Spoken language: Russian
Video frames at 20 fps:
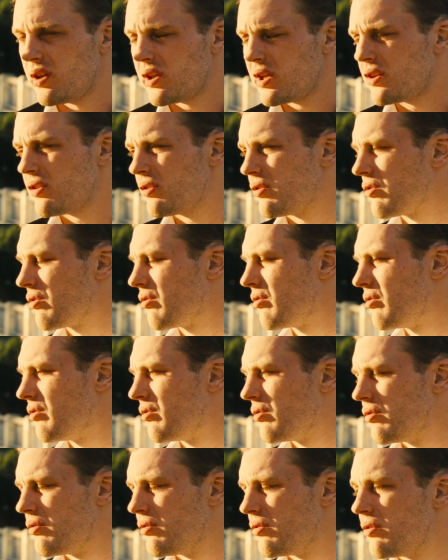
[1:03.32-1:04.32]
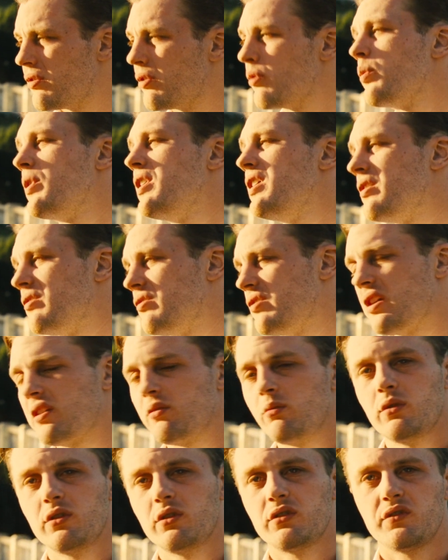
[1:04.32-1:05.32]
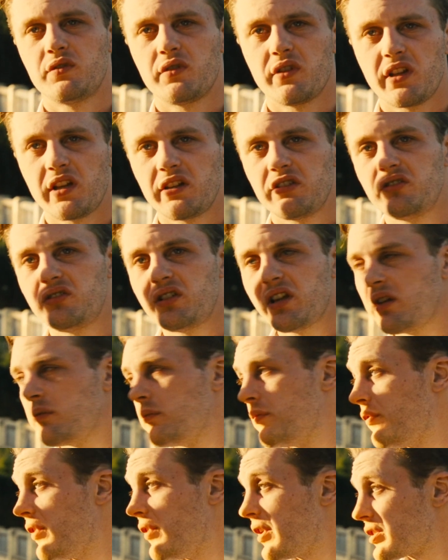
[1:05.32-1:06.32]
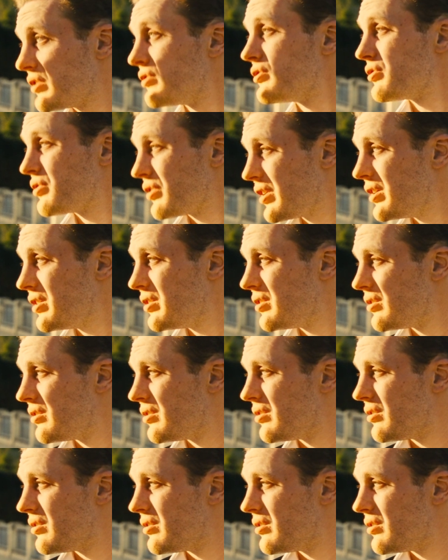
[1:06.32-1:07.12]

А я четыре слова скажу. Ты, мать твою, прав.